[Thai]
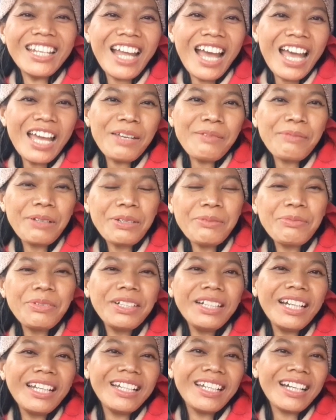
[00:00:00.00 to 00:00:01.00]
ตให้
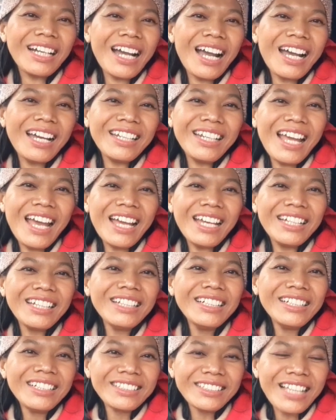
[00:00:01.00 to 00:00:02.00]
เพื่อนๆ นะคะได้
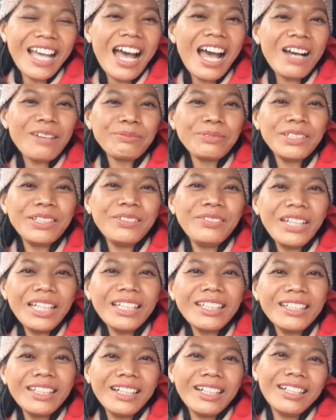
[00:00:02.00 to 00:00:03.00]
ทราบชีวิต
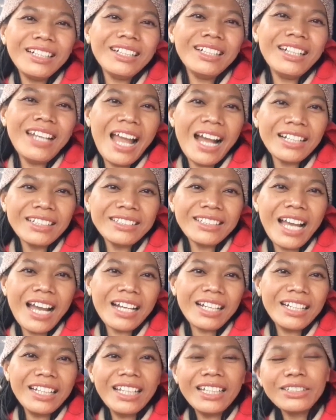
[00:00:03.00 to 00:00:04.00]
หลังจาก
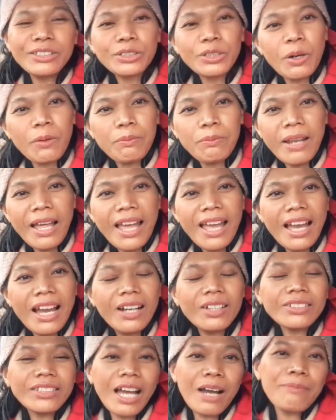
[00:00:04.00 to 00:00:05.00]
เรียนจบแล้ว
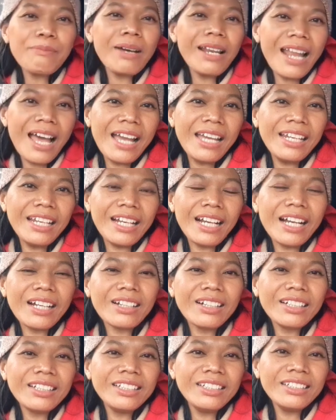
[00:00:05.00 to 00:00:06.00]
ทำอะไรนะคะ
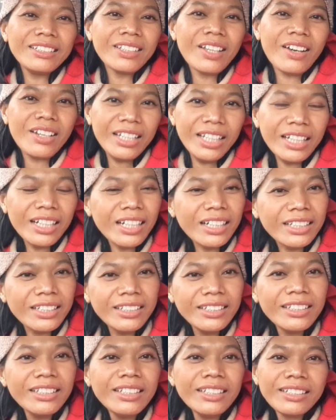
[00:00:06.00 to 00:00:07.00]
ก็คือตอนนี้ก็
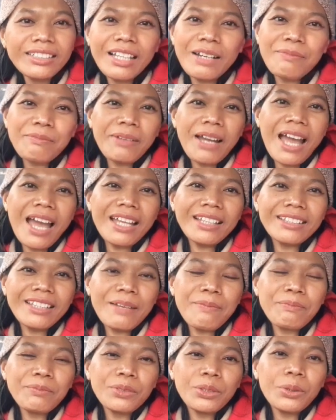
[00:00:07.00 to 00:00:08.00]
คือทำงาน
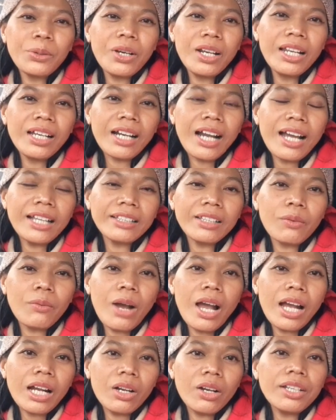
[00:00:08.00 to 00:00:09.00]
เต็มตัวแล้วค่ะแต่
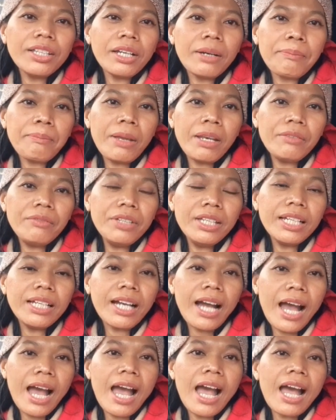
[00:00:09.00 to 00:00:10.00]
ว่าก็ยังเป็นวี
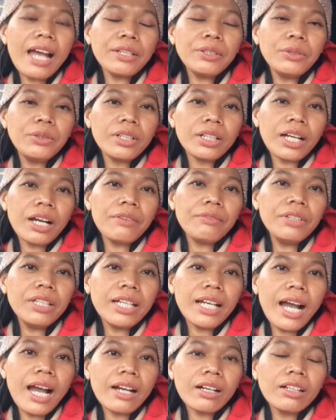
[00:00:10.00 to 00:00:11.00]
คาอยู่นะคะวี
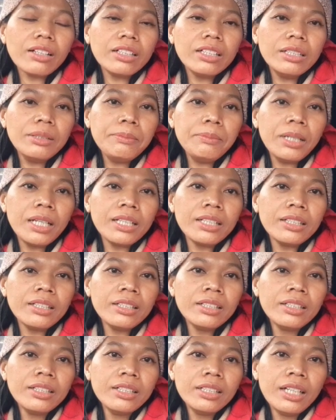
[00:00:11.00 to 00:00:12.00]
คาก็คือเหมือน
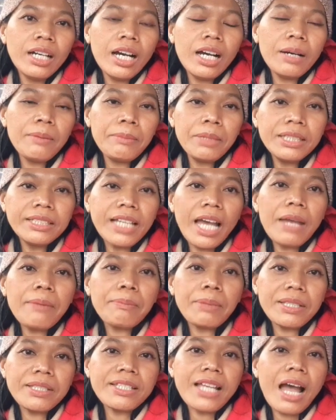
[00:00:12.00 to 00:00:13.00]
ออไม่ใช่
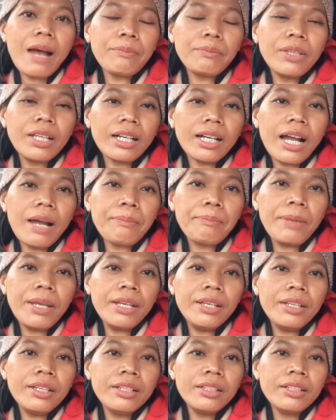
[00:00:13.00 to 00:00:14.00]
ประจำนะคะ เป็น